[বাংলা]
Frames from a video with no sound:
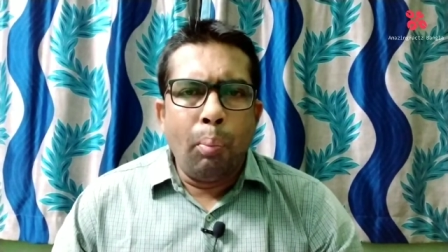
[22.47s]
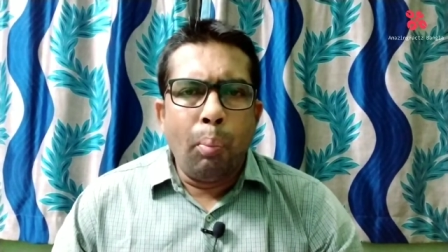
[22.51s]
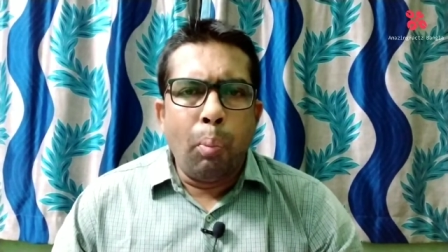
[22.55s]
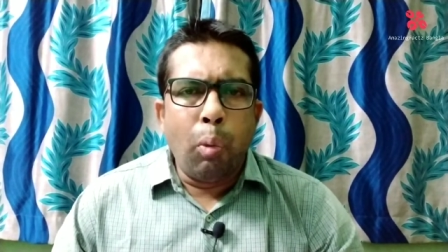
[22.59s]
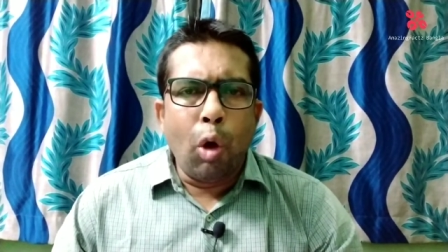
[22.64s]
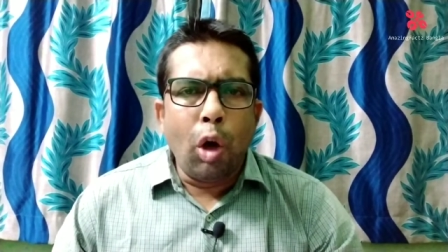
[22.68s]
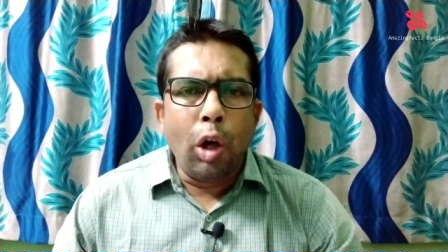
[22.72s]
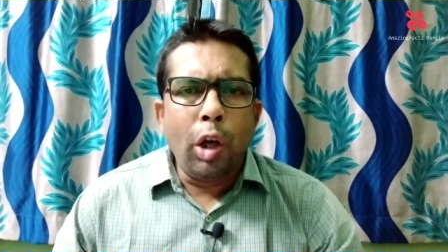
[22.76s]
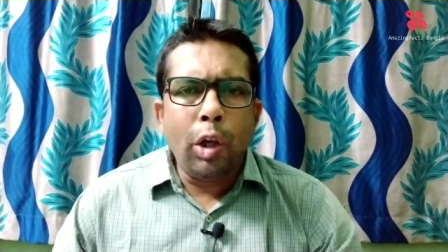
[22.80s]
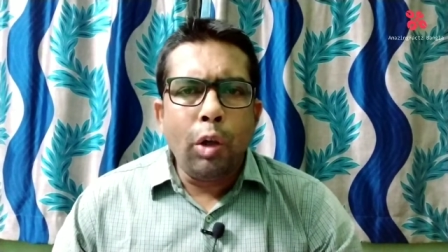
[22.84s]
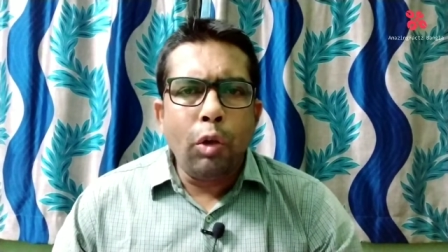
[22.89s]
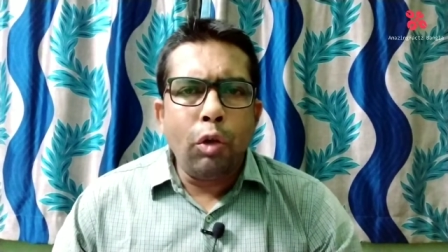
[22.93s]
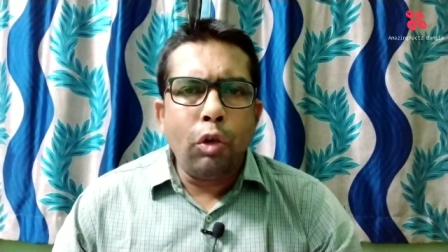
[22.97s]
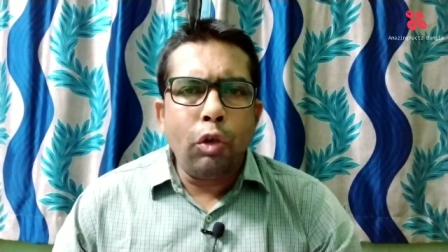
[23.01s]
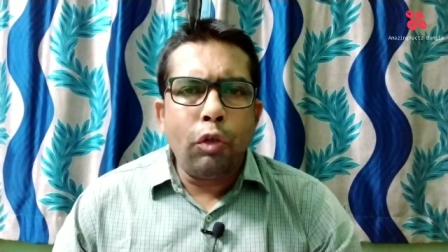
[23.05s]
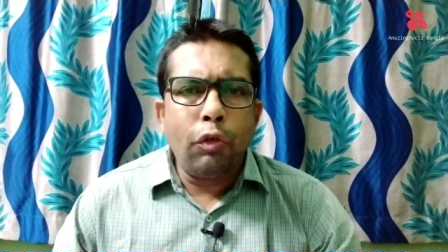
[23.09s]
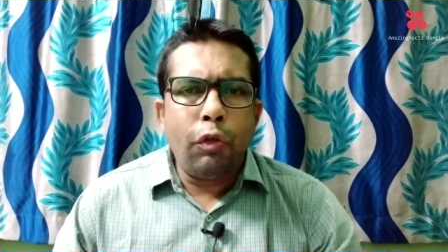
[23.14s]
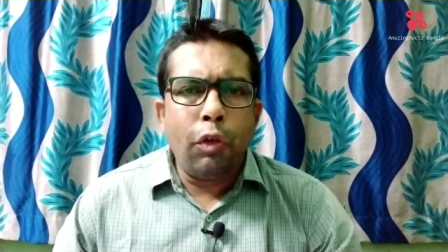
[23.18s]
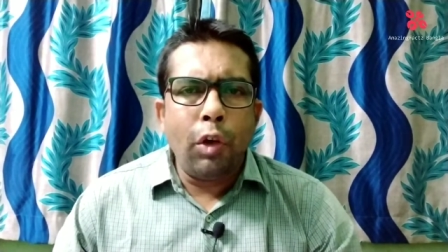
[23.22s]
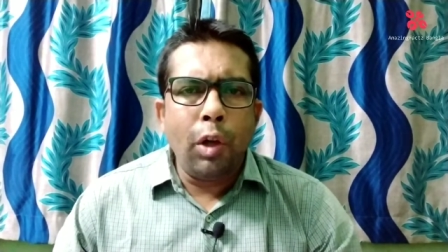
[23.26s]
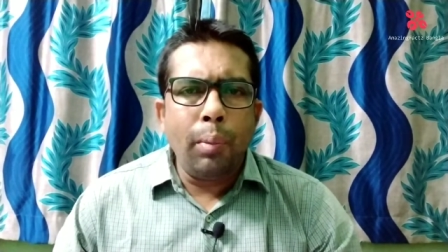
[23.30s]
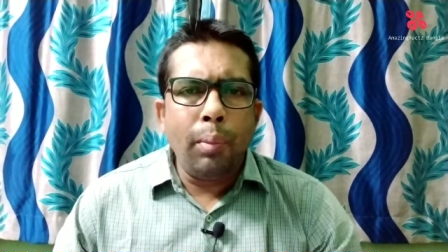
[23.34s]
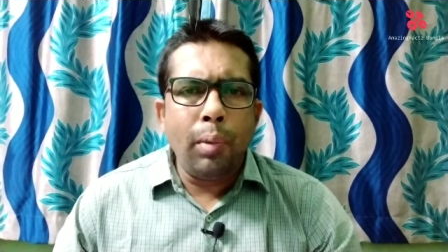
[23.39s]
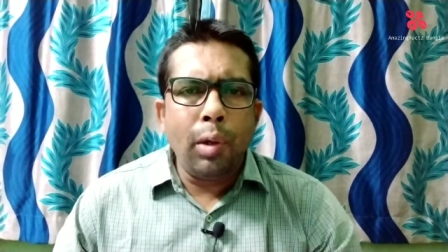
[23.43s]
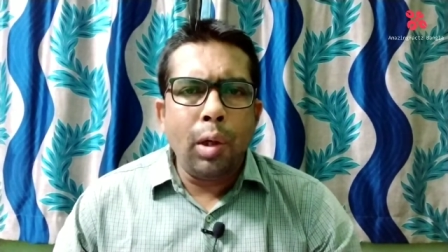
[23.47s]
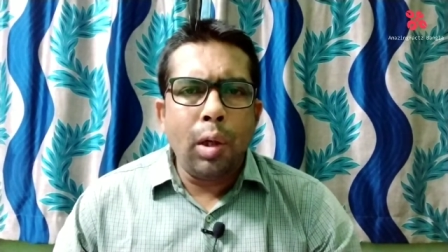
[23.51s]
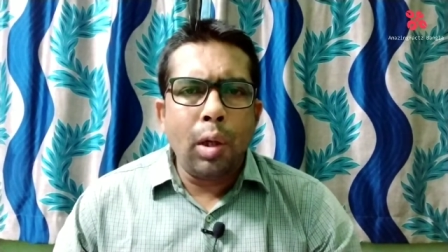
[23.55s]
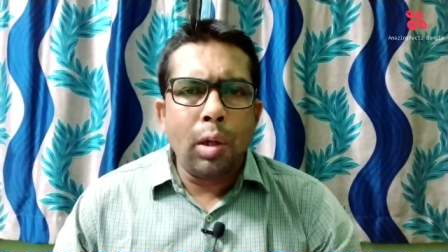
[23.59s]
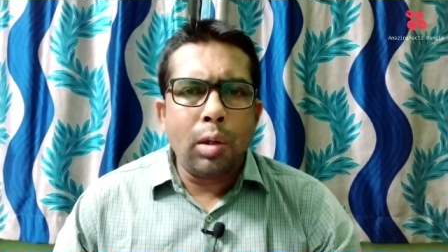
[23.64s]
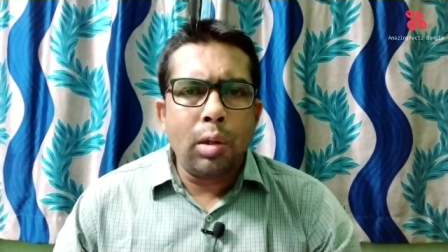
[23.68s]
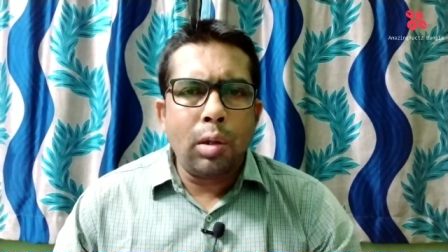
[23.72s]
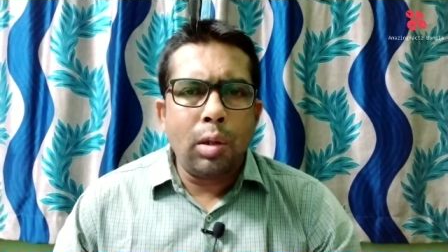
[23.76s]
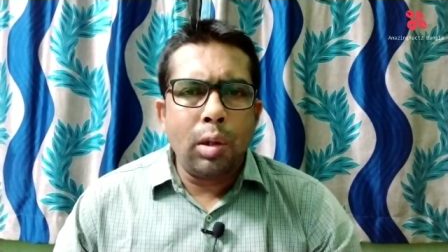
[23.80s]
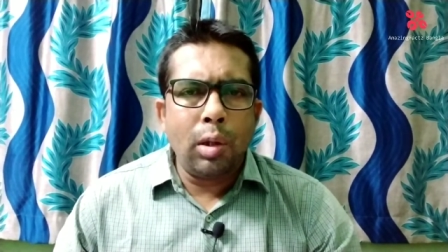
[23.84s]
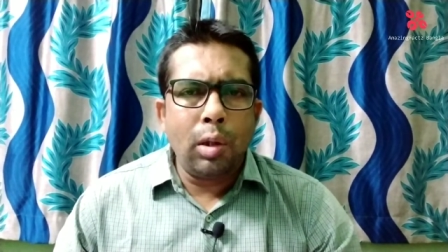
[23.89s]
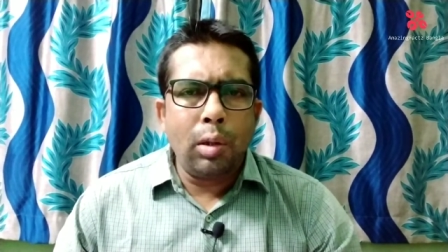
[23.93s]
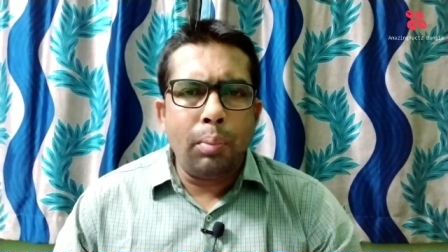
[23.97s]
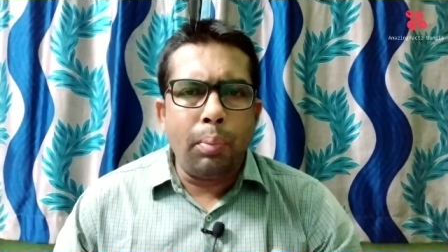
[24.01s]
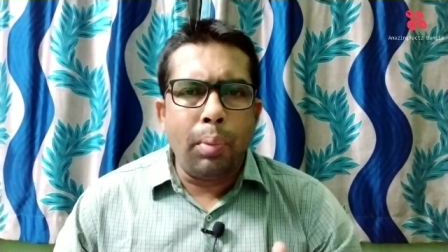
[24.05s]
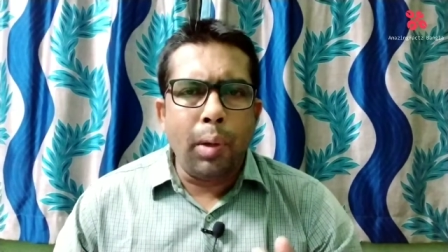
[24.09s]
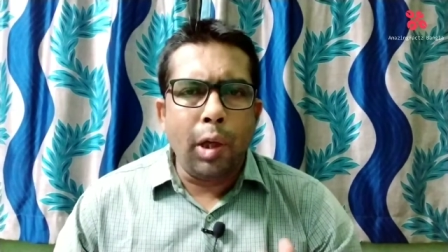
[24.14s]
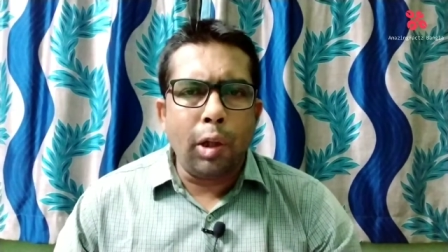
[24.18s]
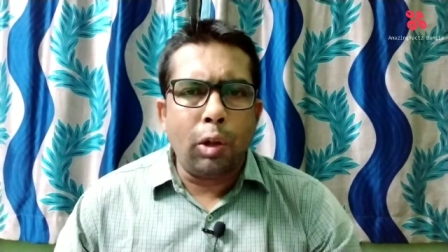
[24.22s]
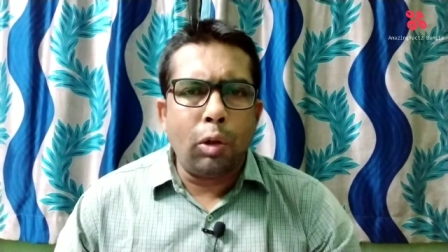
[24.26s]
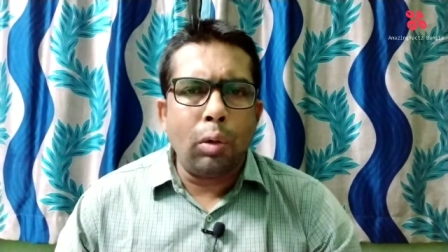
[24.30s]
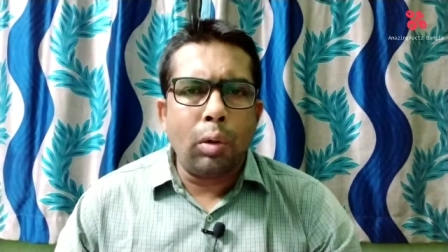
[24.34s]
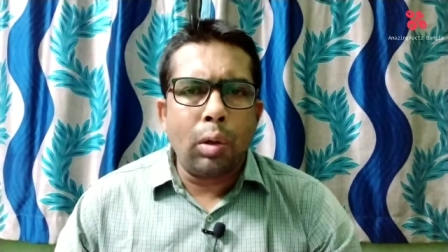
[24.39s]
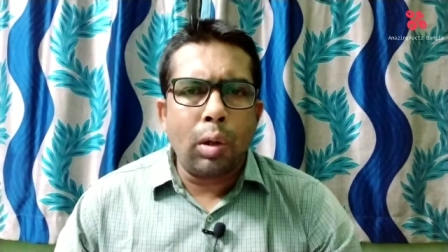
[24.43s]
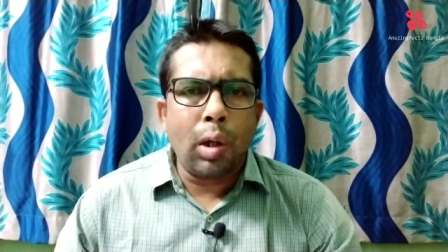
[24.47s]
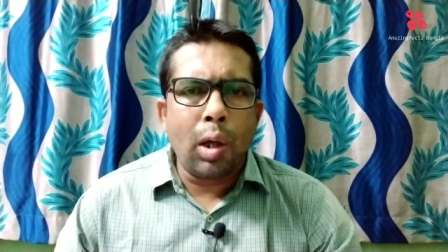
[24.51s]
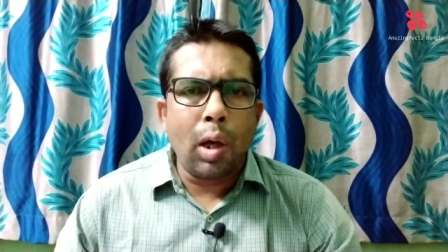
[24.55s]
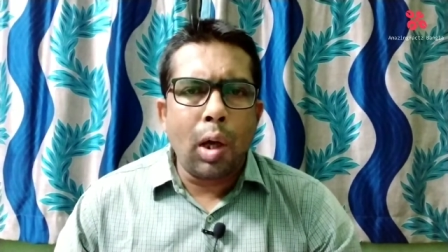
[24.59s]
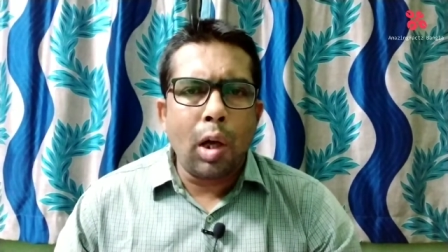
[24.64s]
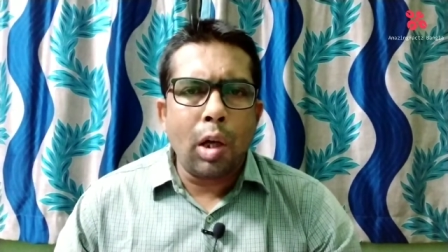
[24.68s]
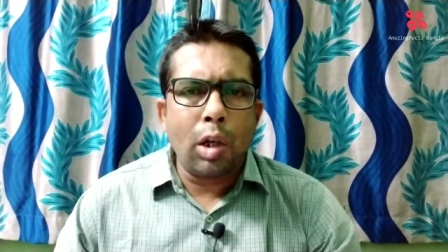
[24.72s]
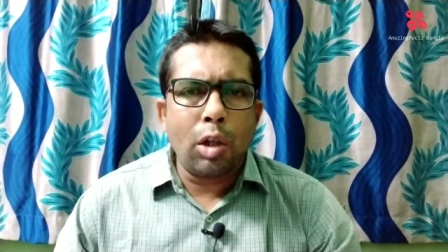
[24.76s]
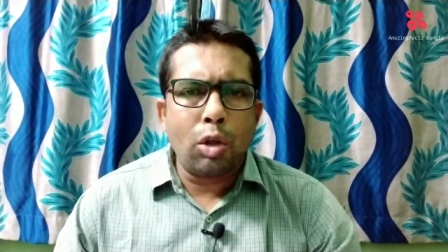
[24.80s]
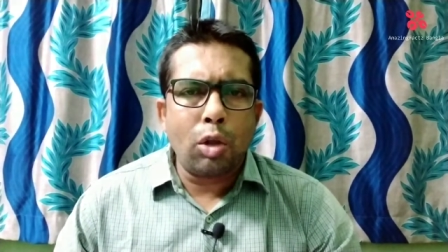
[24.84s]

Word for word: বলিউড ফিল্ম ইন্ডাস্ট্রির ভেতরকার